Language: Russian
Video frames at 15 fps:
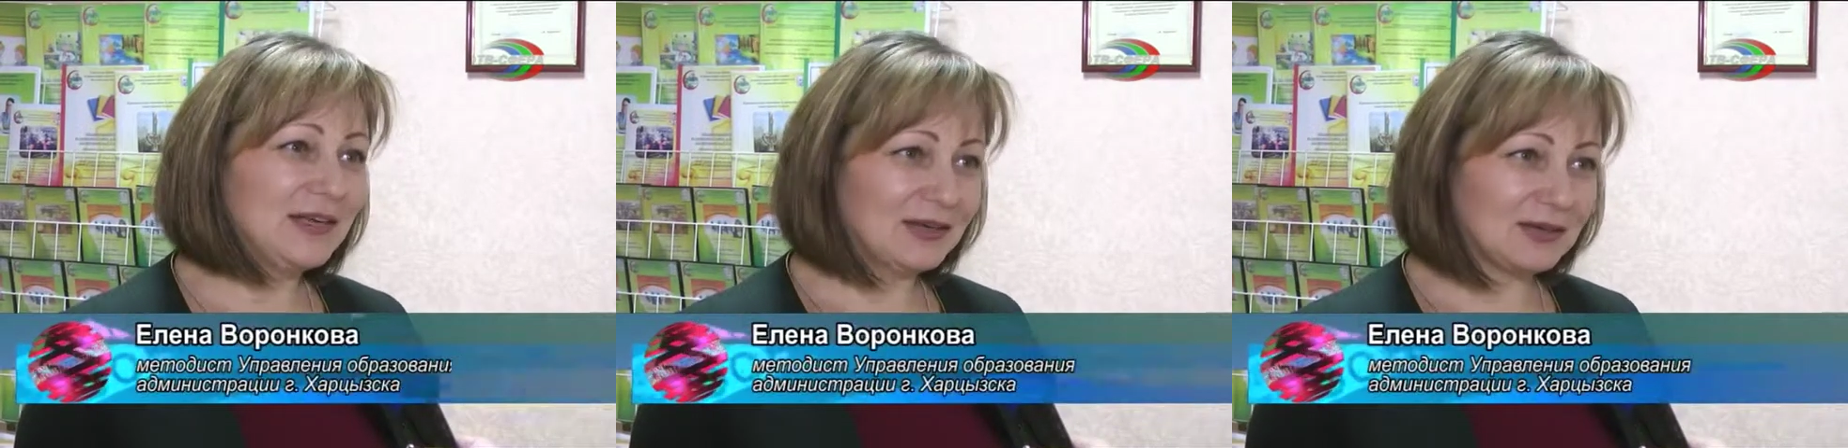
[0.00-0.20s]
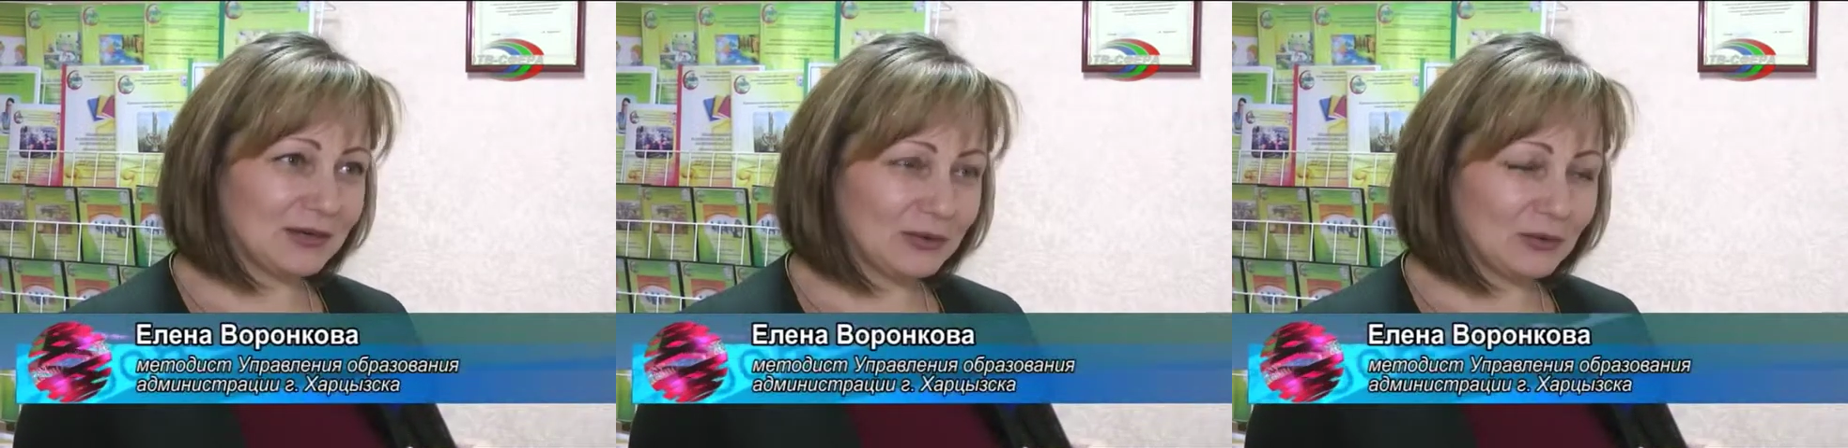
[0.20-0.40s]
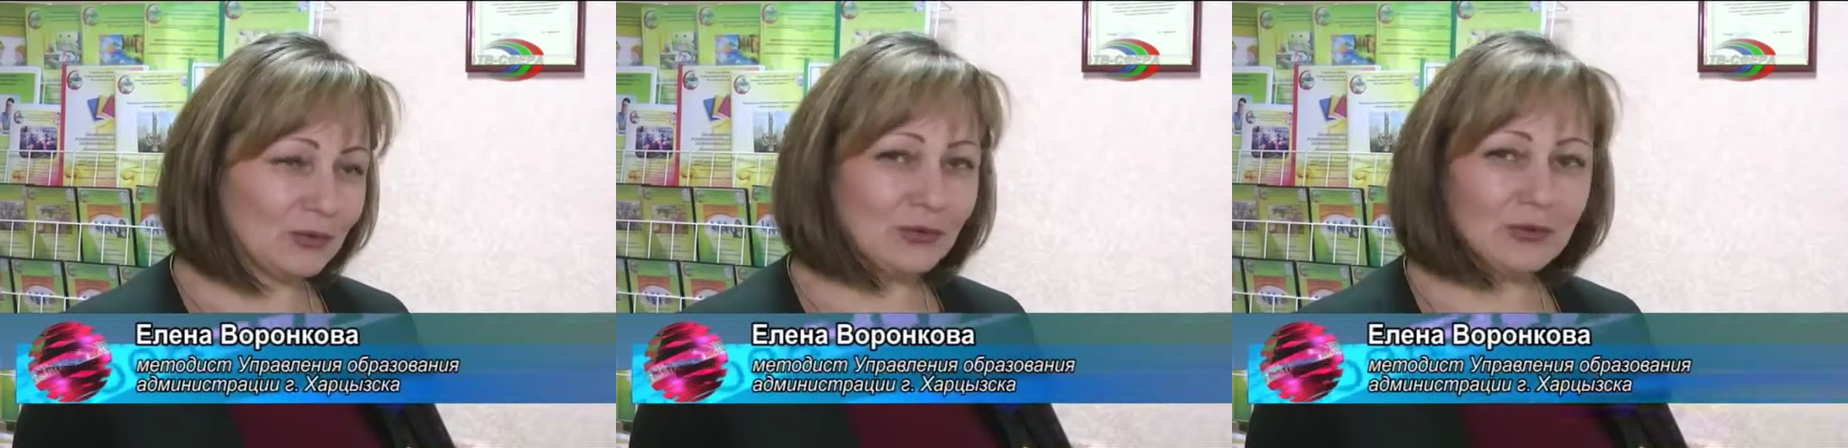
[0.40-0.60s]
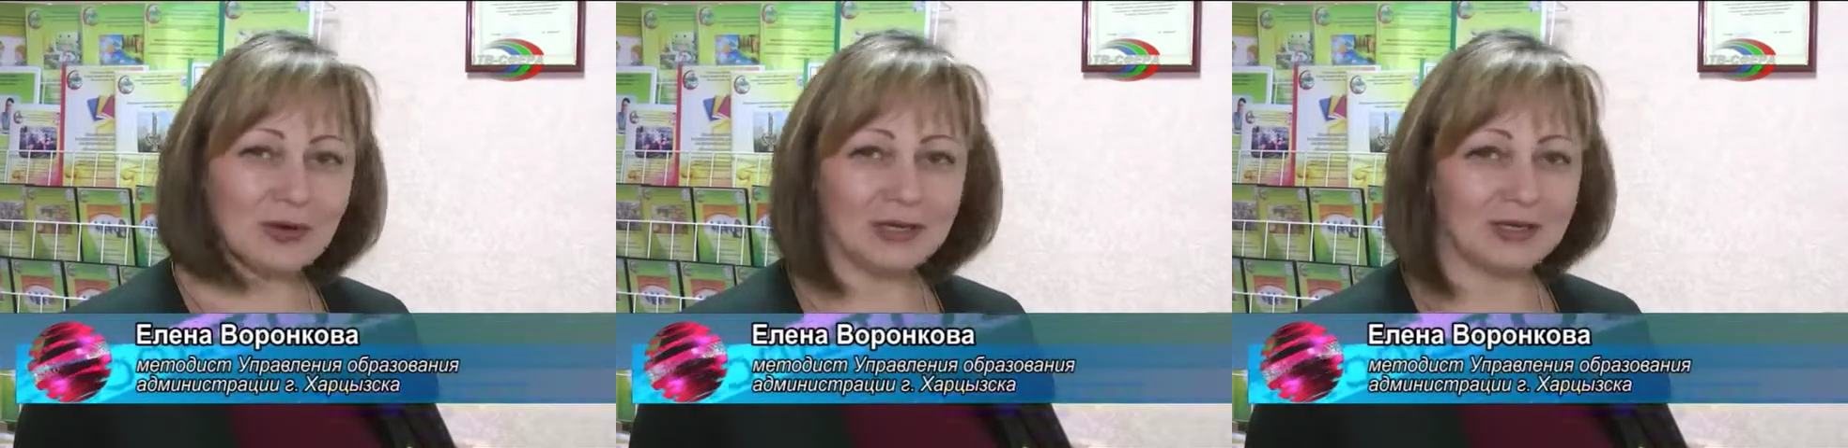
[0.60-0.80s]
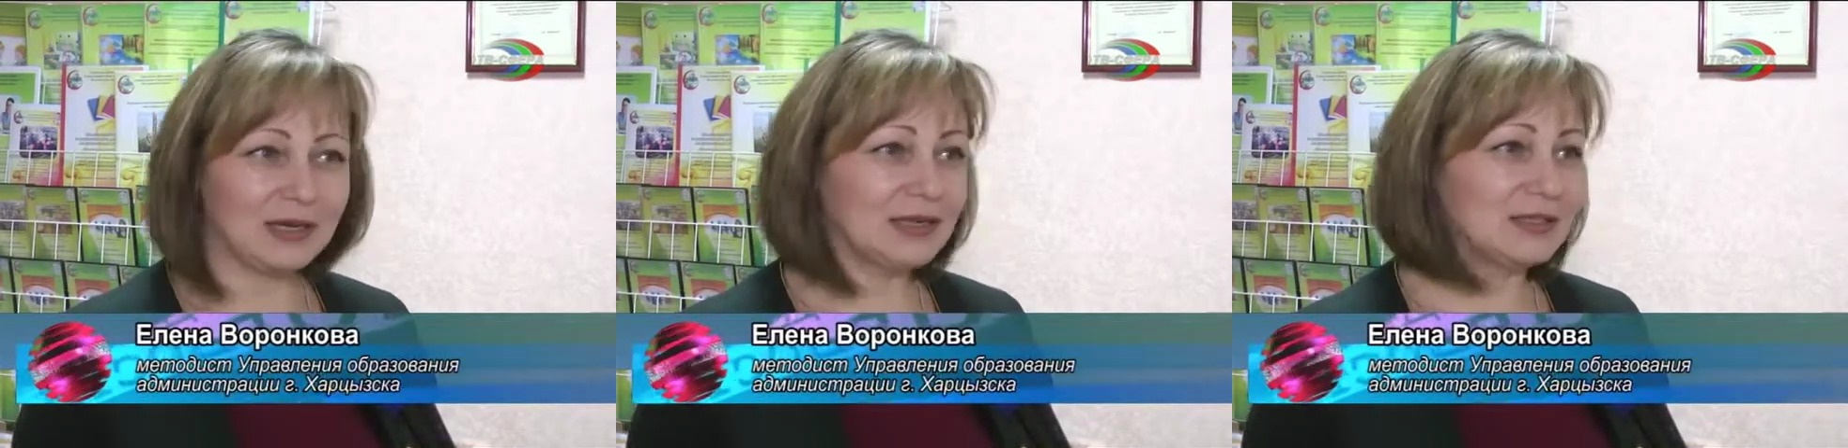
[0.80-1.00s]
э,
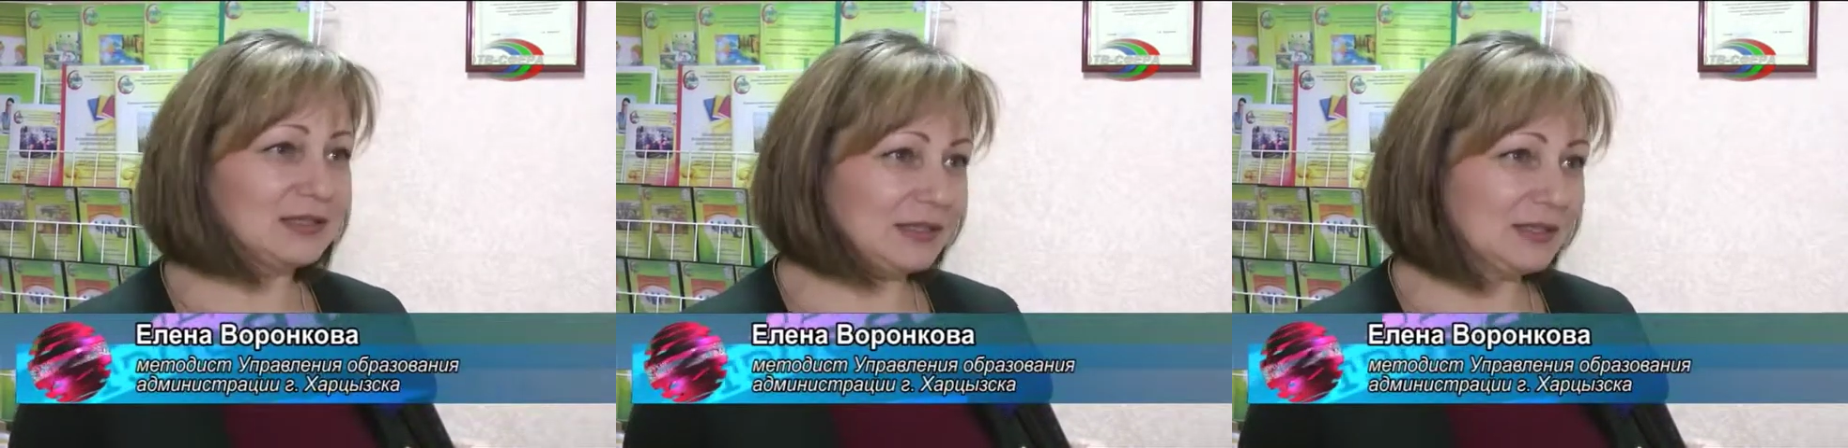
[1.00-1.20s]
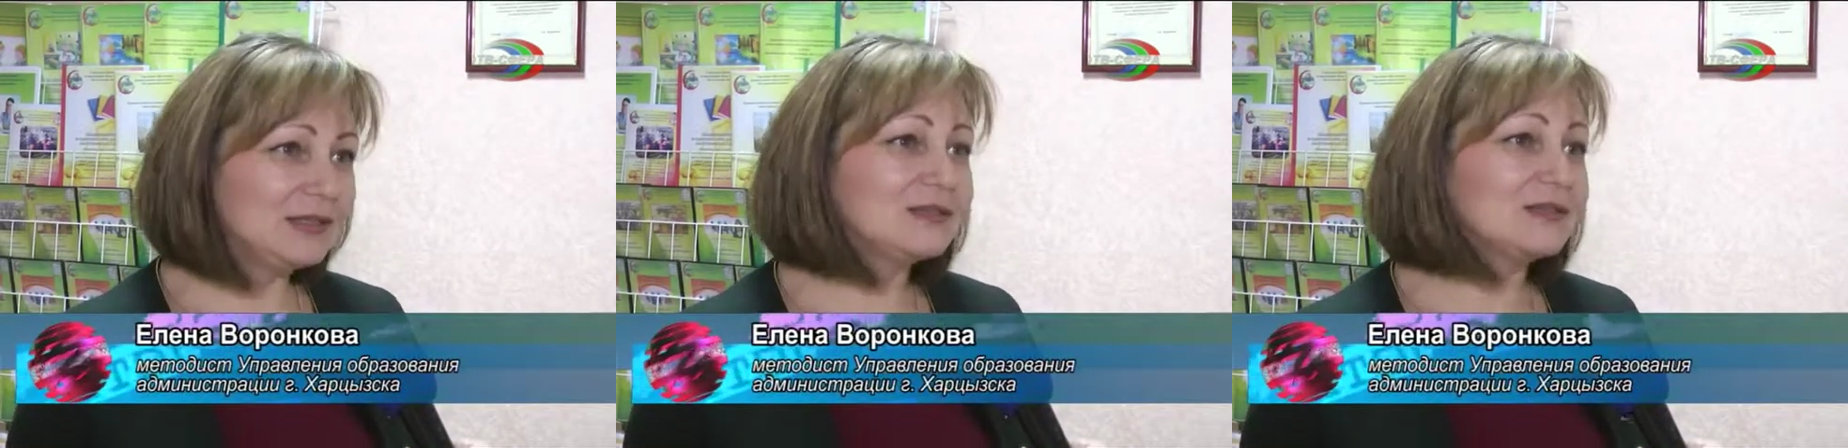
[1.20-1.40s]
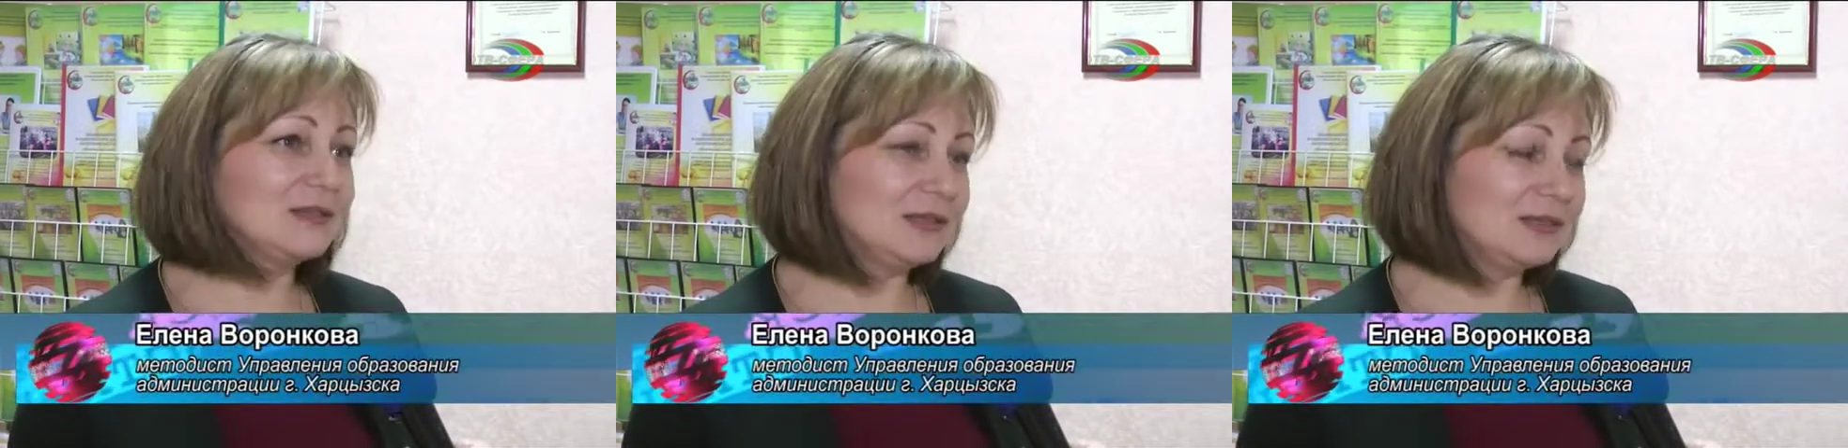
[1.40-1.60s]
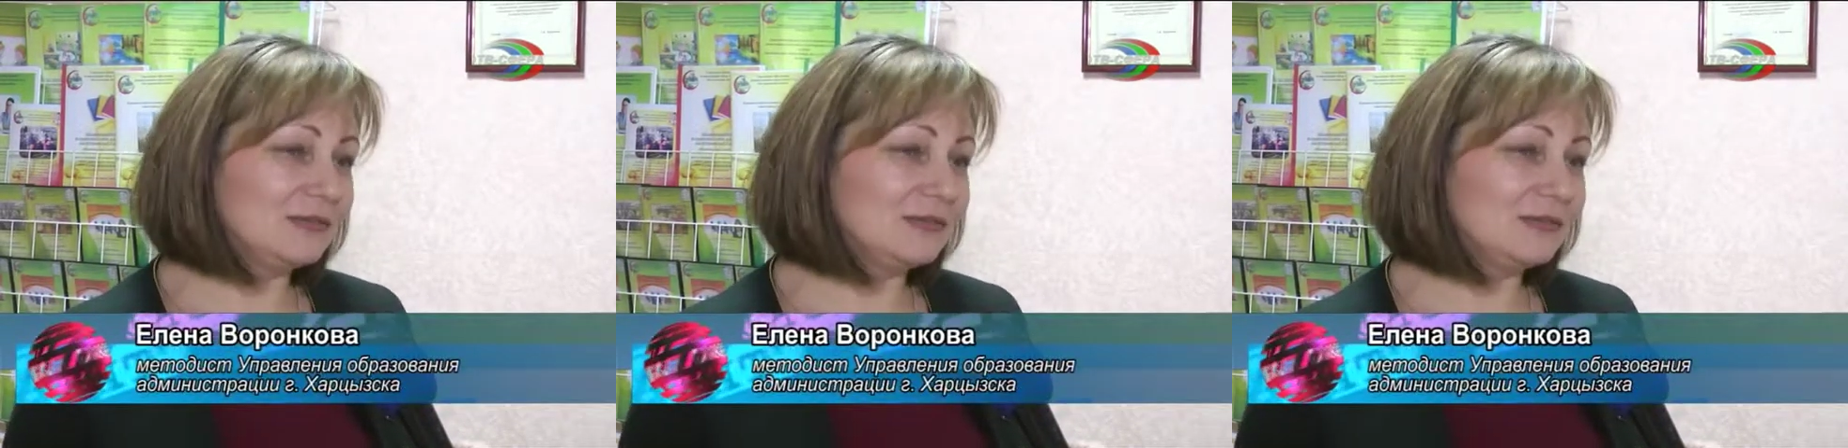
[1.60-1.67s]
Гоголя и э,